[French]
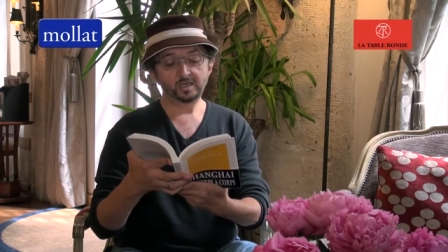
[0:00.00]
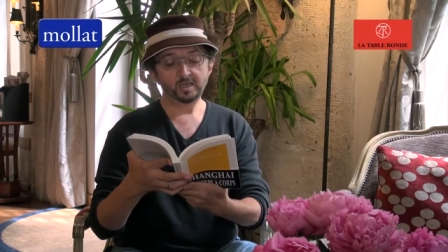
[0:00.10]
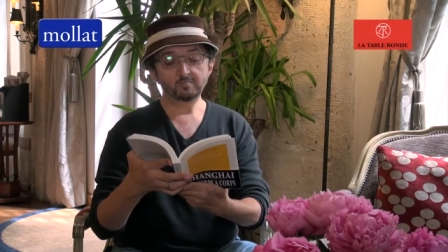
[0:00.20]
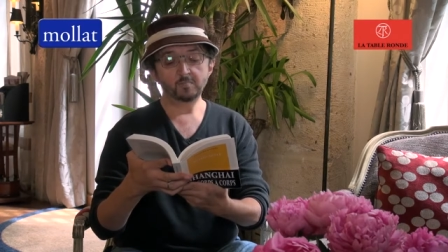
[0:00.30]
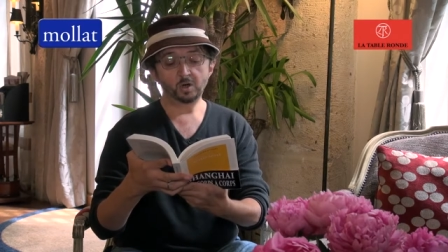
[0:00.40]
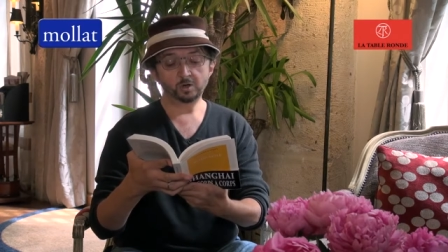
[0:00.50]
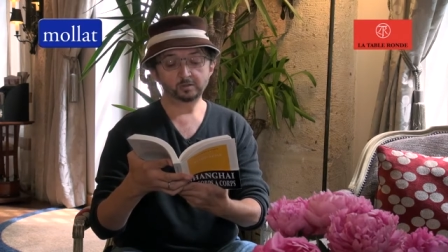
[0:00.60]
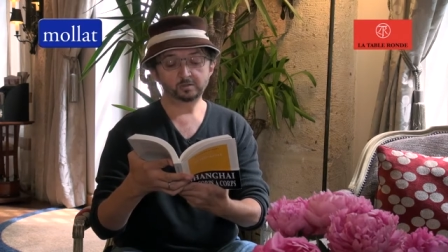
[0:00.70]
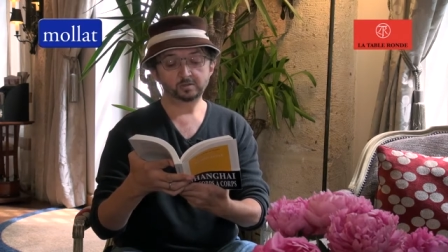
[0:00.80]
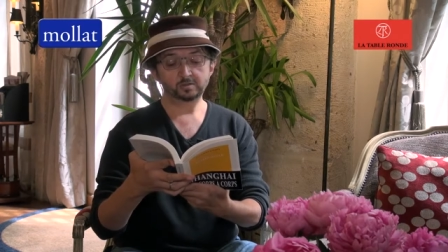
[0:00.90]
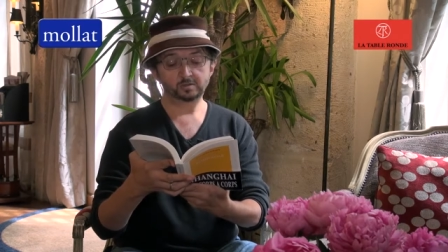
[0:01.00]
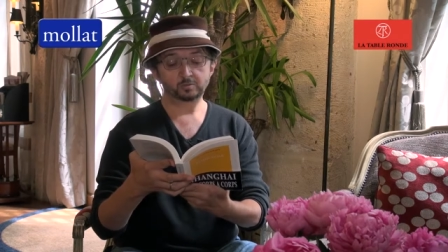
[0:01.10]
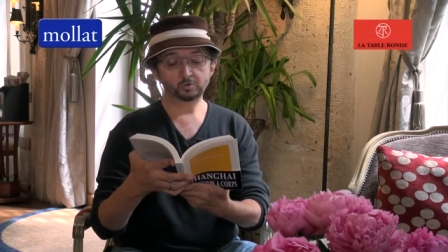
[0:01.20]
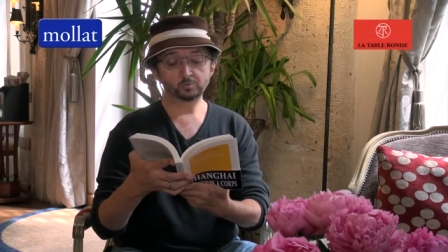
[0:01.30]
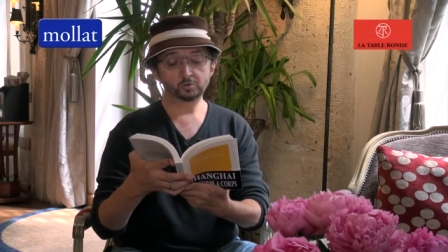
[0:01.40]
et morte
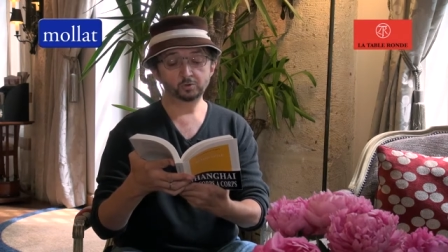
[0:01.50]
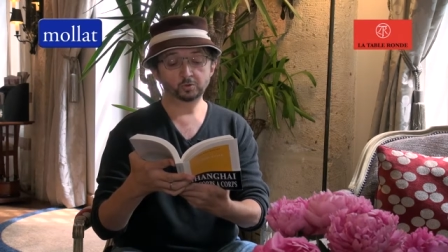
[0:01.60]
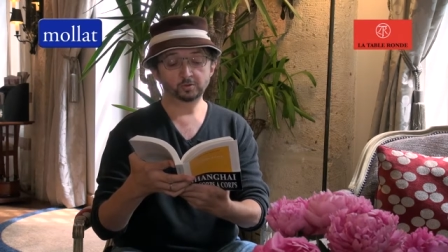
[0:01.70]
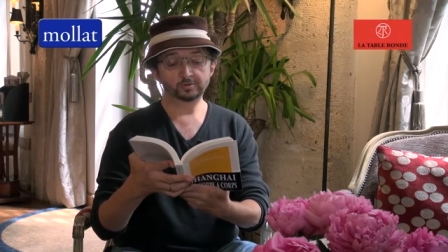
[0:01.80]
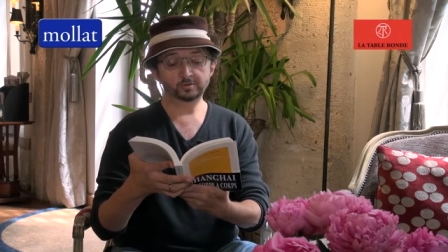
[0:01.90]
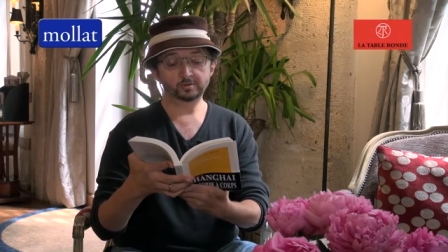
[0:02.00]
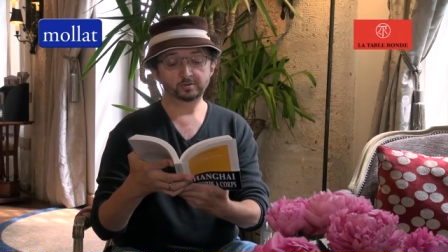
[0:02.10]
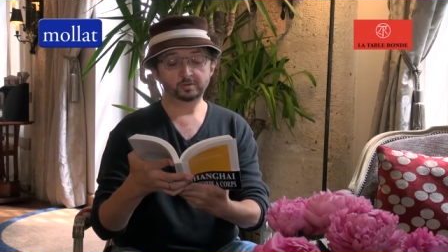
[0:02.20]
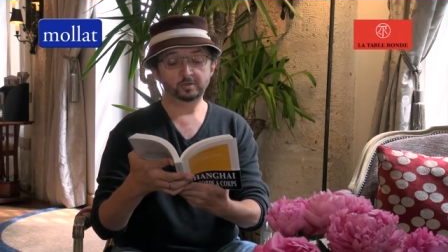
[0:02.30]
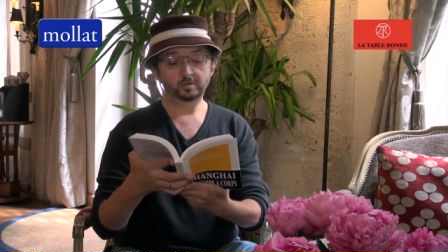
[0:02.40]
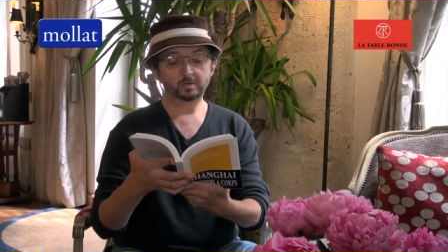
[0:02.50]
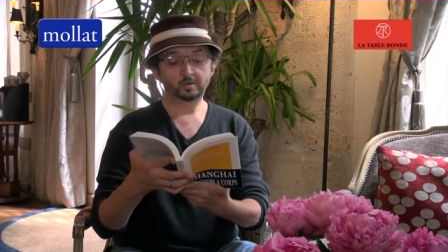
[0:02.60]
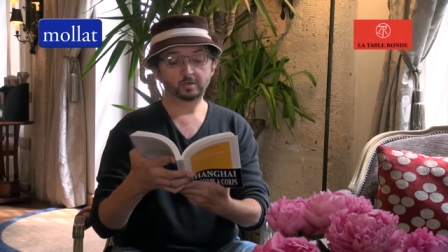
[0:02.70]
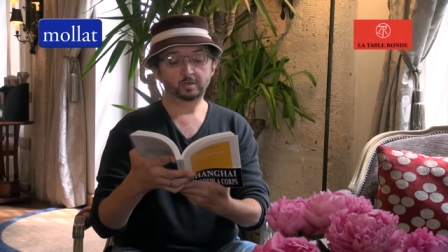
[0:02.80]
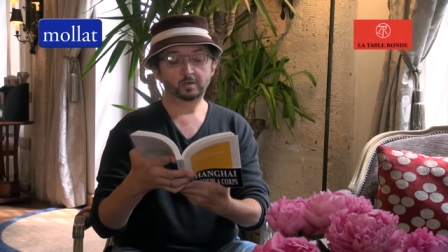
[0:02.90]
au bout du compte,
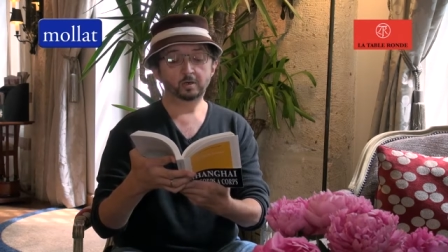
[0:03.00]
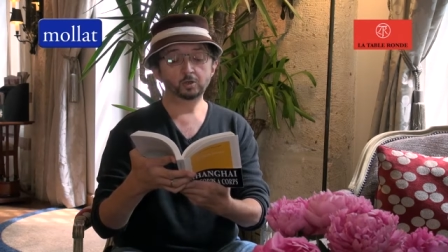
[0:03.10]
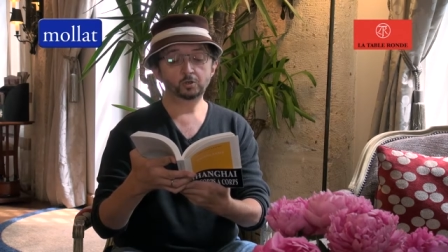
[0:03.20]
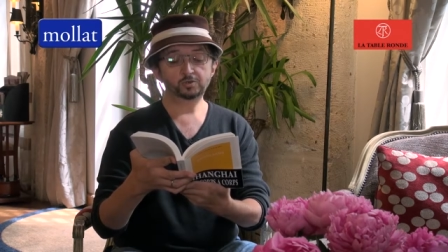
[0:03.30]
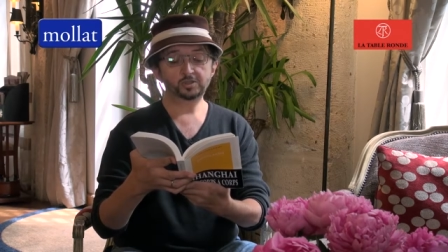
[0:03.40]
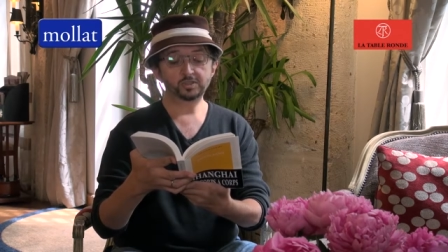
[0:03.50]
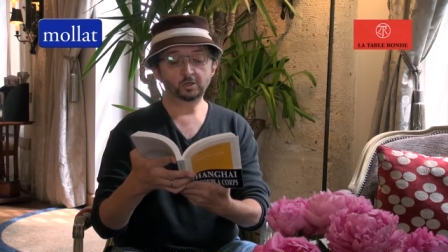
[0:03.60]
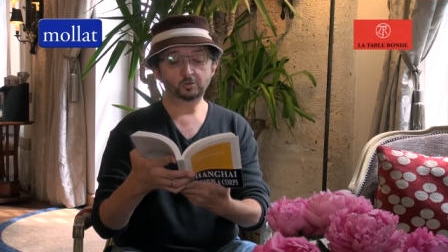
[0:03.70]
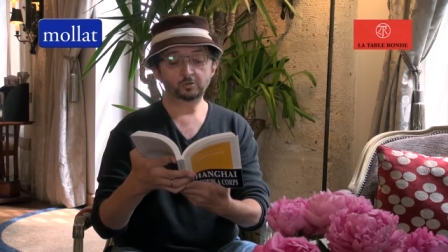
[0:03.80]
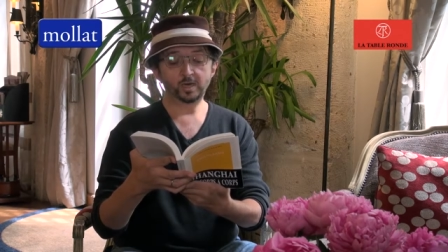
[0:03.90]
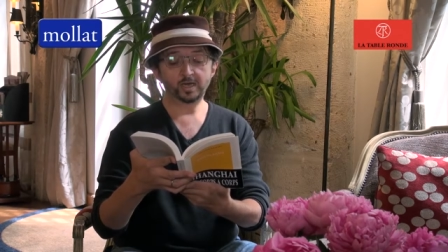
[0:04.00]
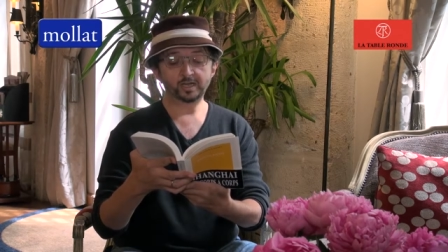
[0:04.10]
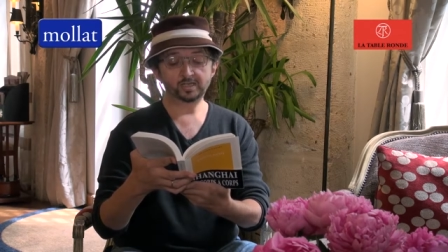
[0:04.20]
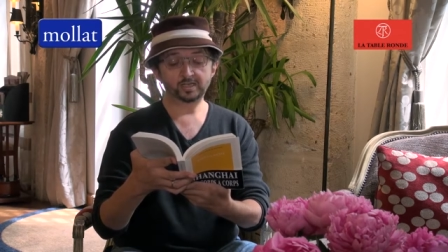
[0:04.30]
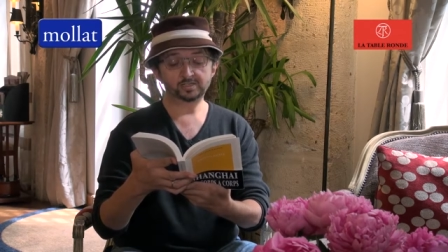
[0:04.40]
engloutie dans le
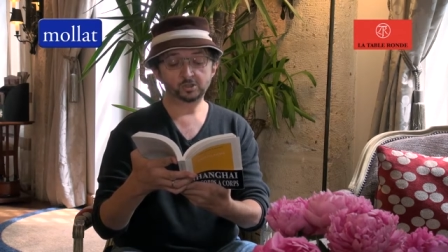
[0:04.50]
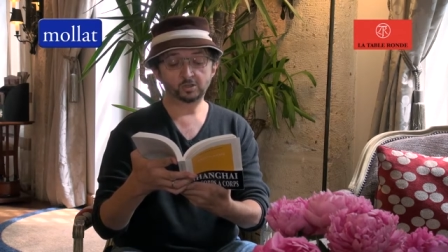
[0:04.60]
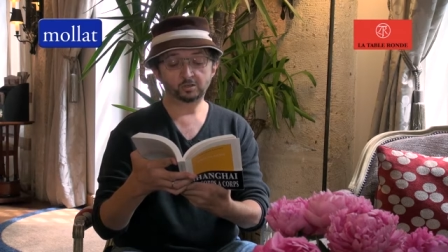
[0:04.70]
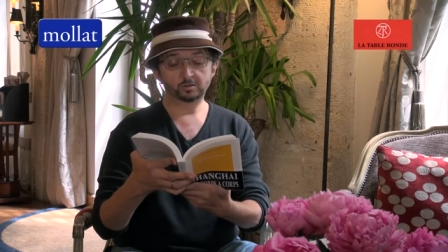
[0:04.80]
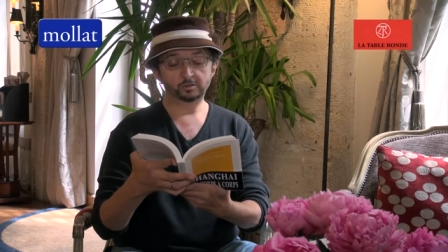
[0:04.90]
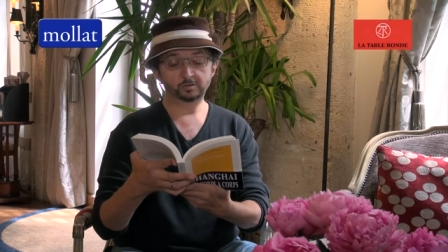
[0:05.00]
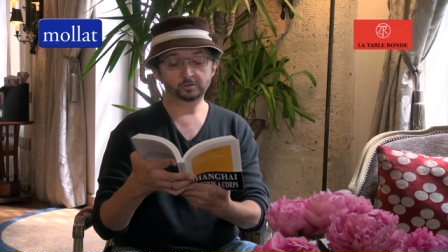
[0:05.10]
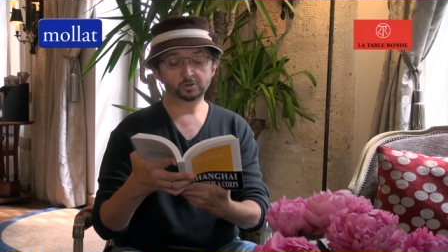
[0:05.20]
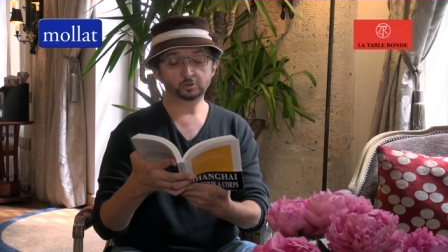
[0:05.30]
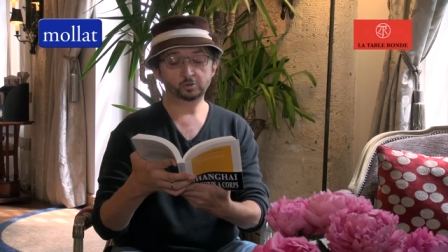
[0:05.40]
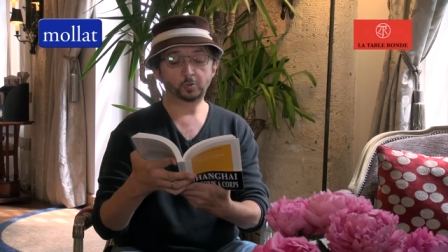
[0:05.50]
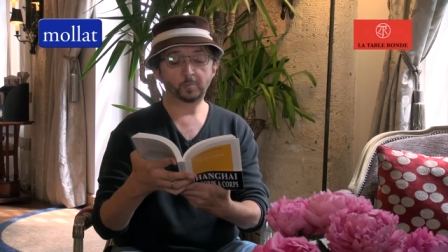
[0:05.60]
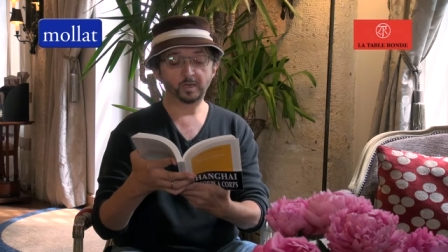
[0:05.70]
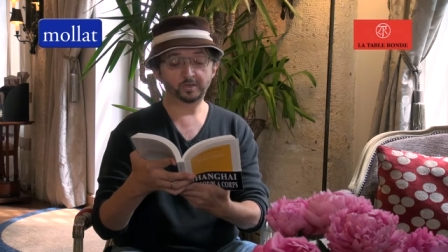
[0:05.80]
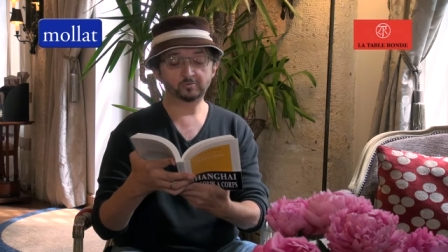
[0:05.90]
noir étincelant de son
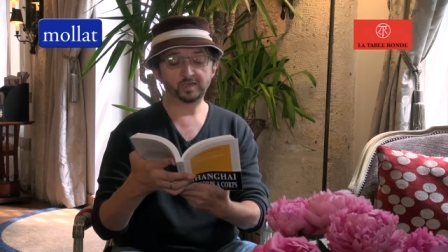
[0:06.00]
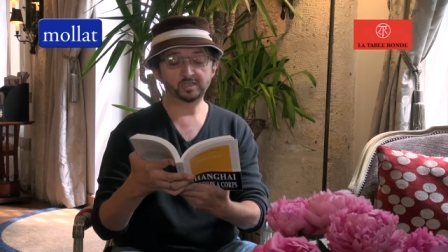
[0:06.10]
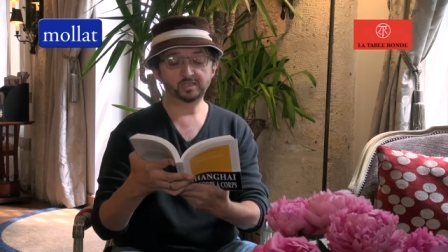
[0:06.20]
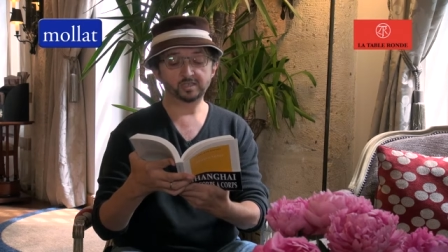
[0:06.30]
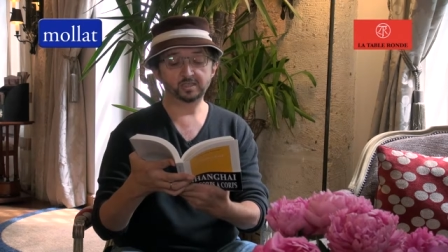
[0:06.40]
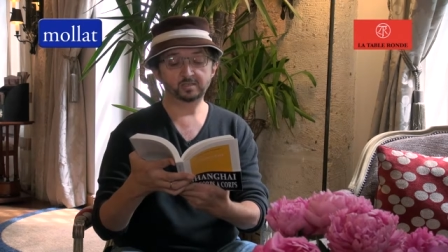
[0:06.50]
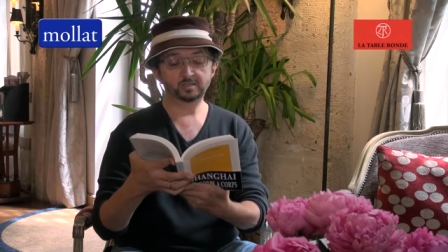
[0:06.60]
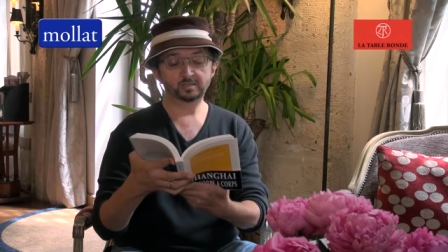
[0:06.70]
trop-plein de vanité.